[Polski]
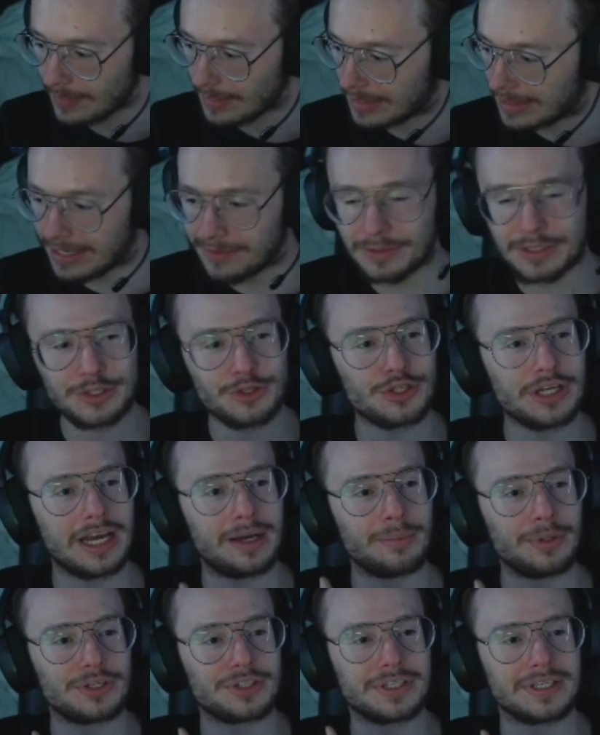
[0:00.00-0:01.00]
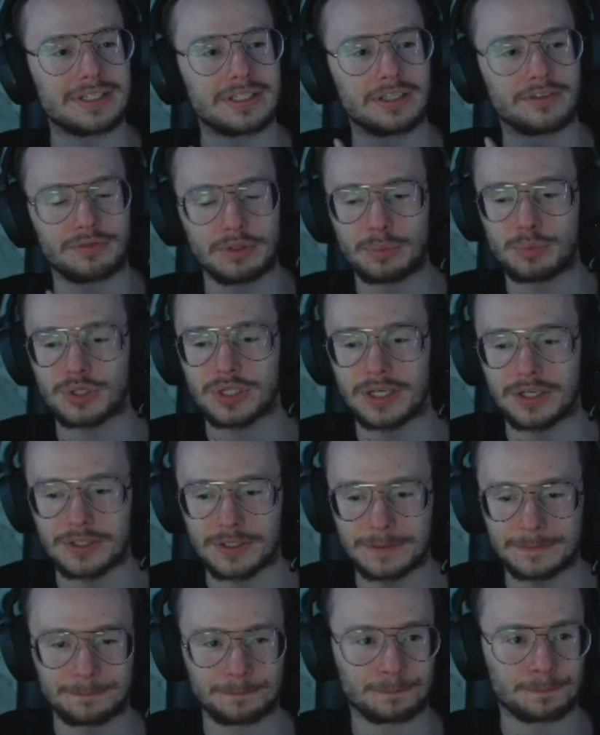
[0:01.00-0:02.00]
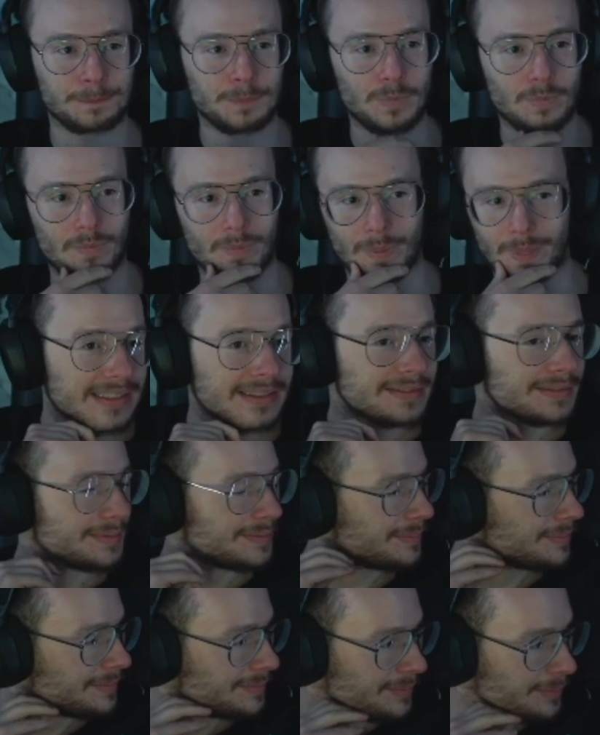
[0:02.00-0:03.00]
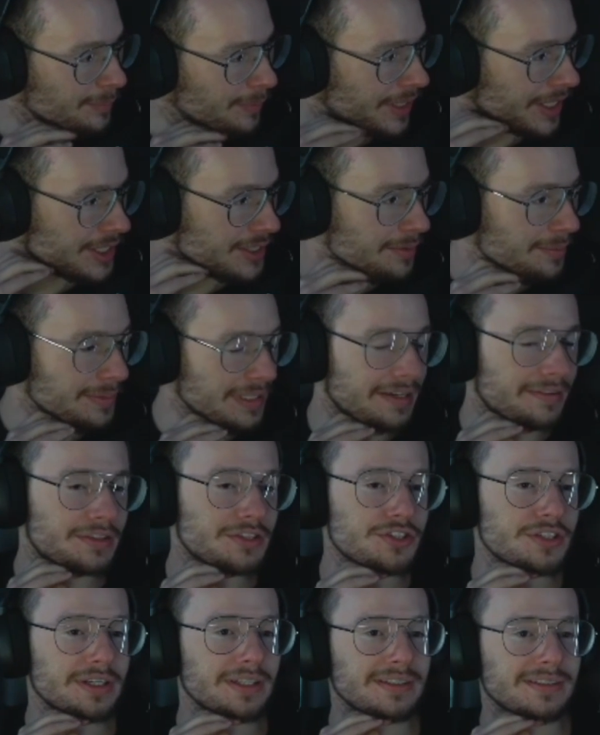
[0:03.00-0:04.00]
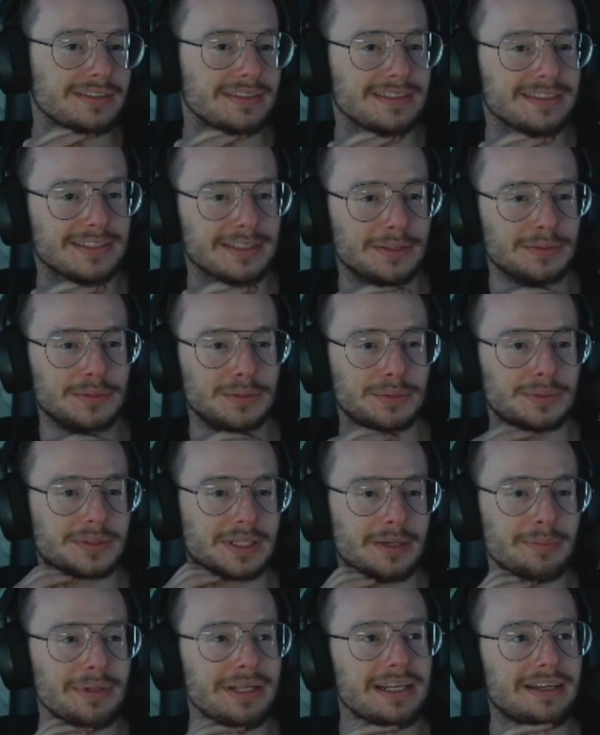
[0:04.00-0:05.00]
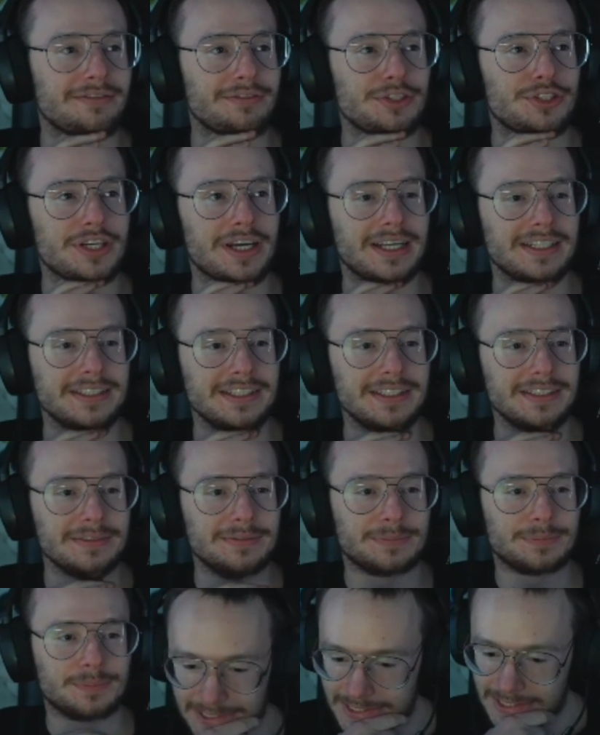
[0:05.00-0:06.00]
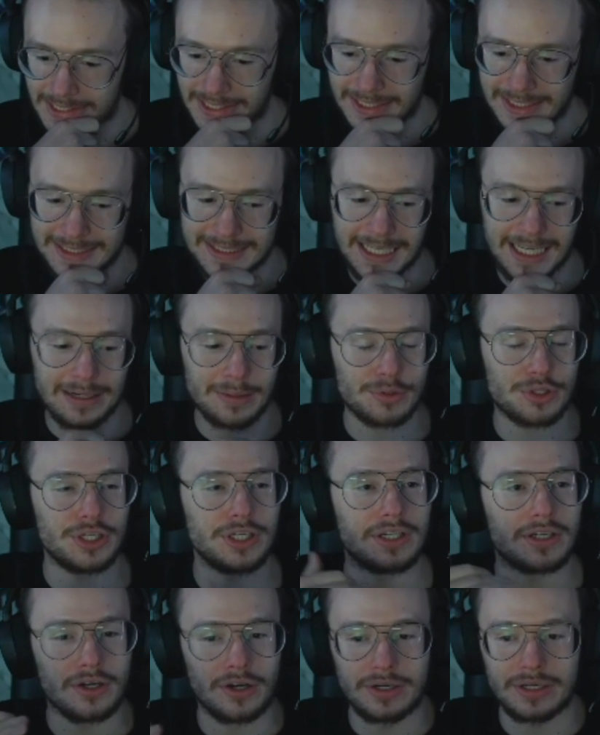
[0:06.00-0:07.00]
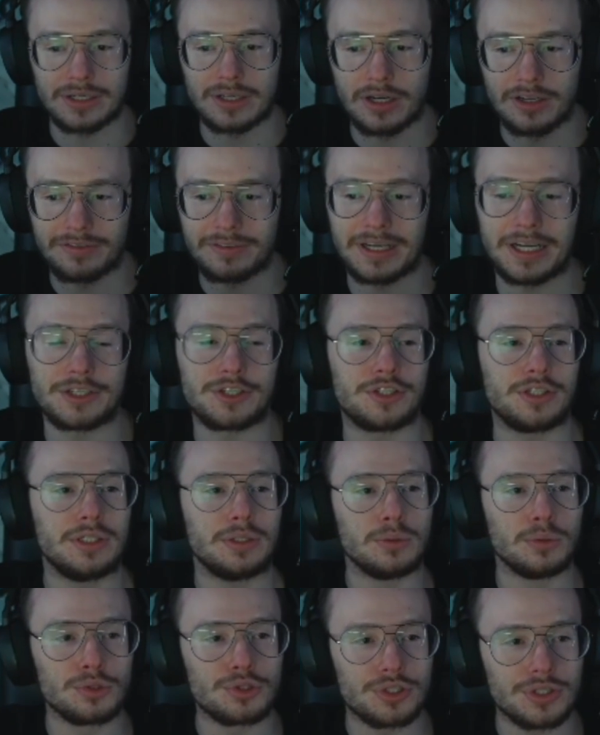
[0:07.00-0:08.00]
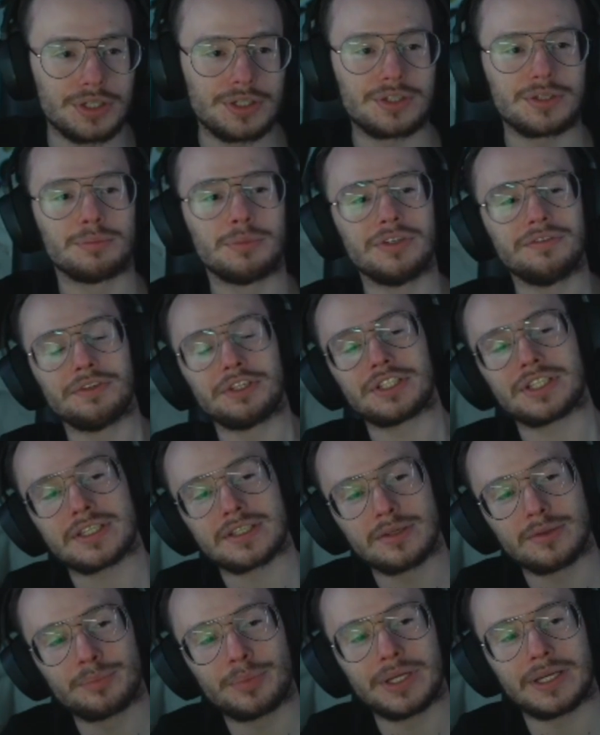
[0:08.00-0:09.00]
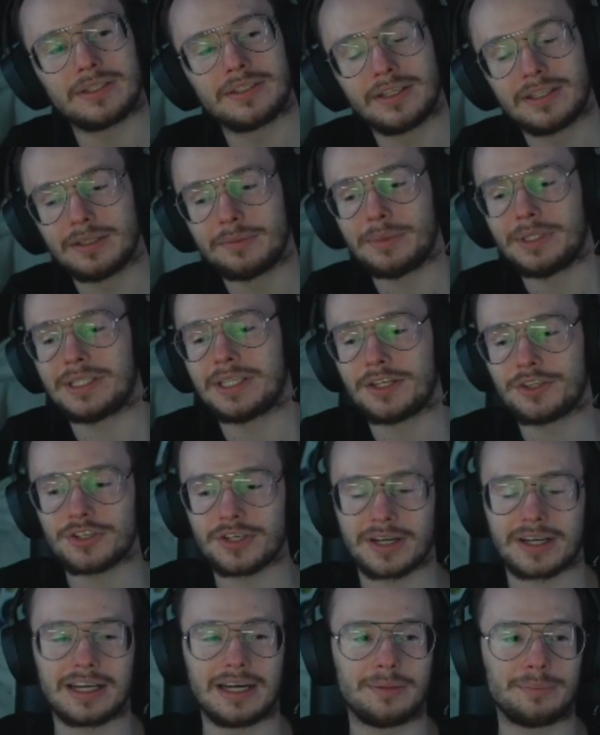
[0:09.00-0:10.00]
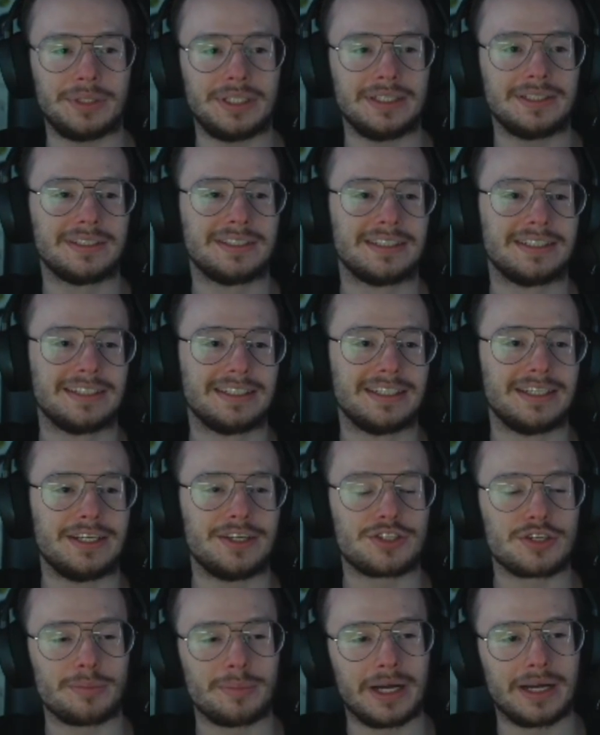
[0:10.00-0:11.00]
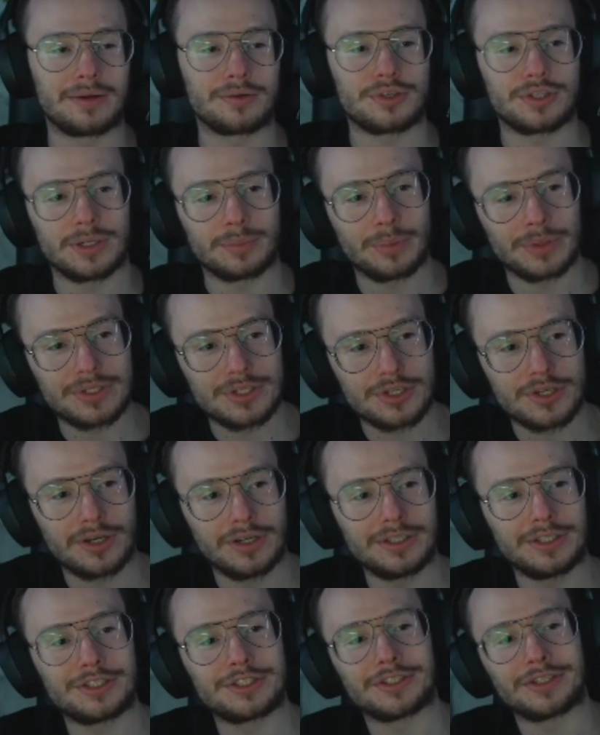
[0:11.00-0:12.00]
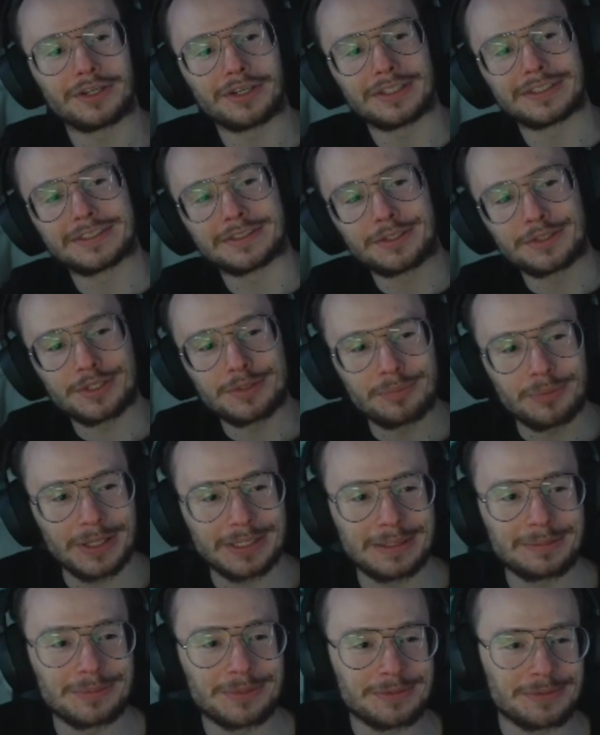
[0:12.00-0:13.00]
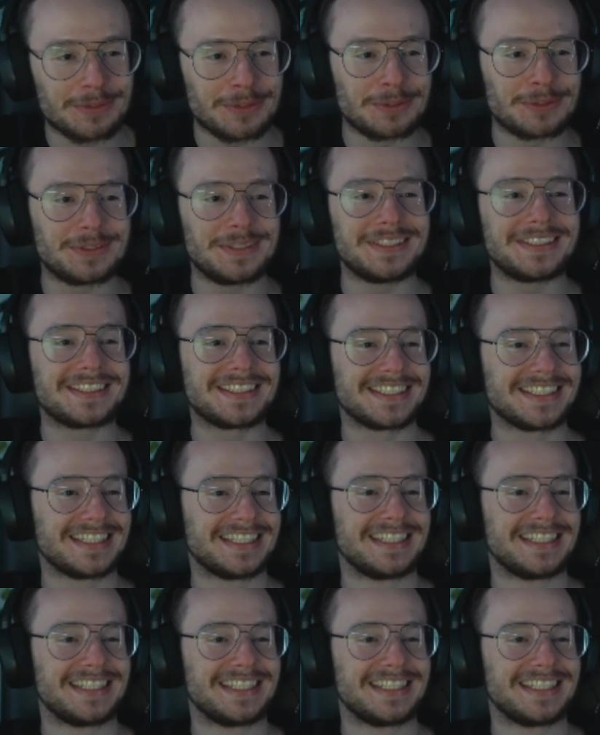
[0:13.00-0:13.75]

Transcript: nawet chciałem ich często wyprzeć. Powiedziałbym nawet, że są tu niemile widziani. Staram się ich korygować i uczyć, mówić, że są pierdolonymi dęciakami i że mają się podszkolić, dorosnąć i potem tu wrócić.